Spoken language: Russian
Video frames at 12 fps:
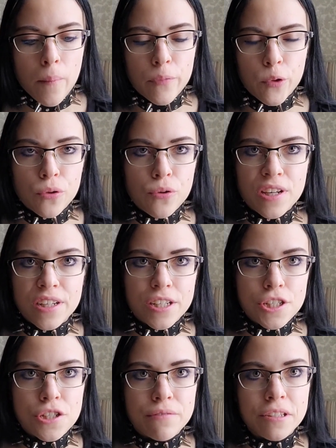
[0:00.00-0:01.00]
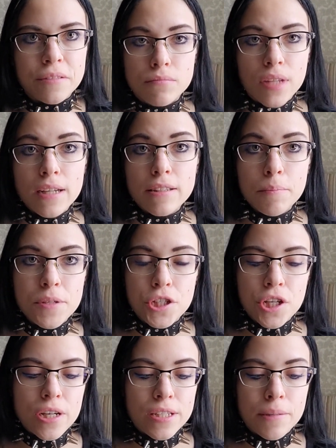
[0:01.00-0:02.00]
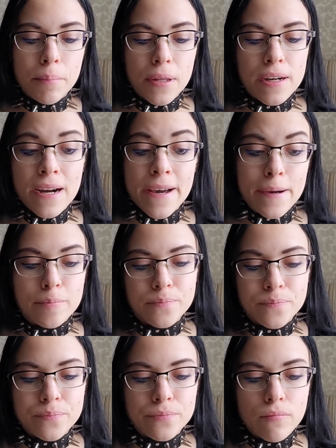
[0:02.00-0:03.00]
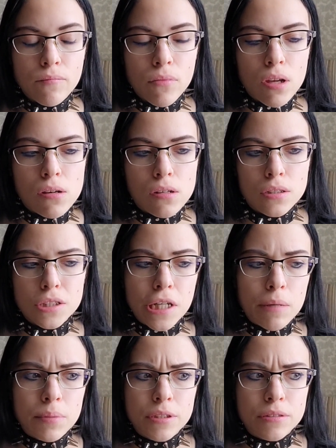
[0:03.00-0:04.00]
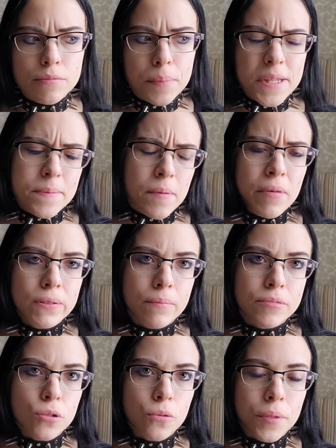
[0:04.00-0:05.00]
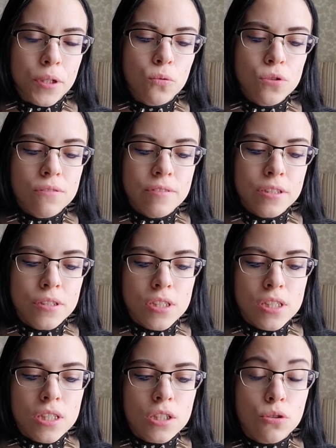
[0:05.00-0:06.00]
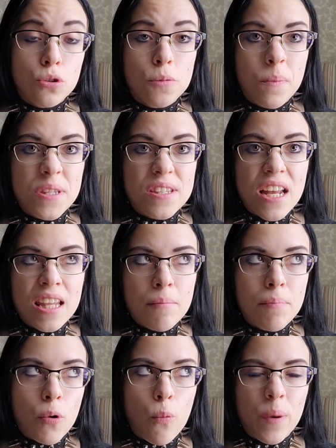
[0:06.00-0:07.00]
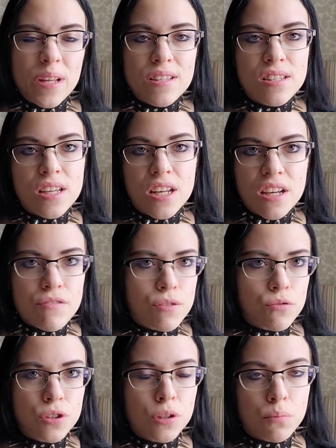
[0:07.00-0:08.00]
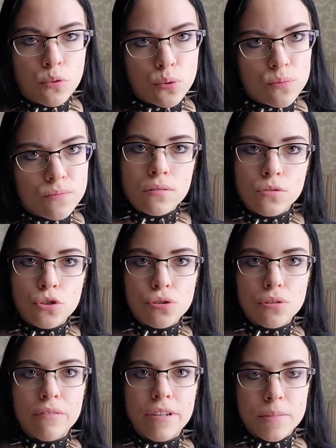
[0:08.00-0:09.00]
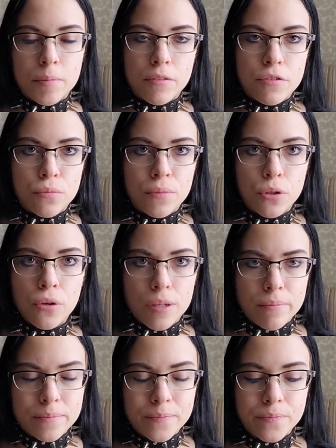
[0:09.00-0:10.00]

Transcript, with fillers: но оно не коричневое печенька неплохая. Я бы, в принципе, могла бы такой перекусывать, но специально покупать, скорее всего, не буду. Ну что, давайте подведем итоги.